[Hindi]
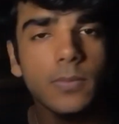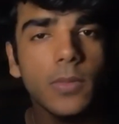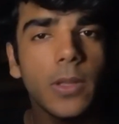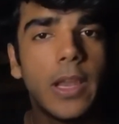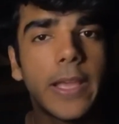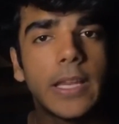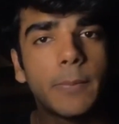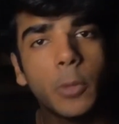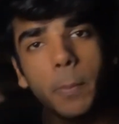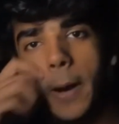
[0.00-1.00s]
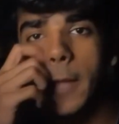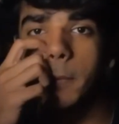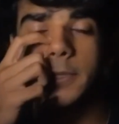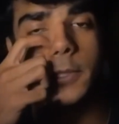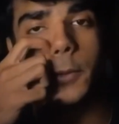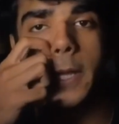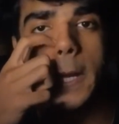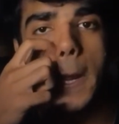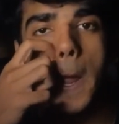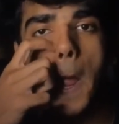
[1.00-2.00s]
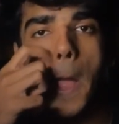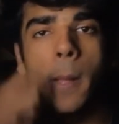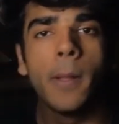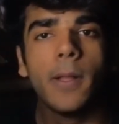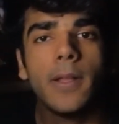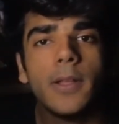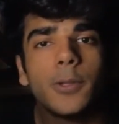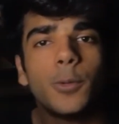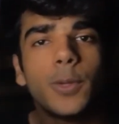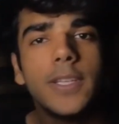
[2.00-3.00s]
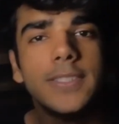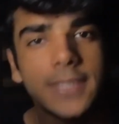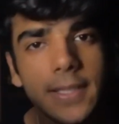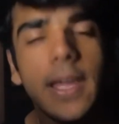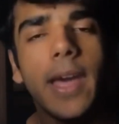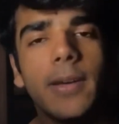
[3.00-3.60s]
लेकिन अब तो पाँच बजे ही उठेंगे क्योंकि जिद है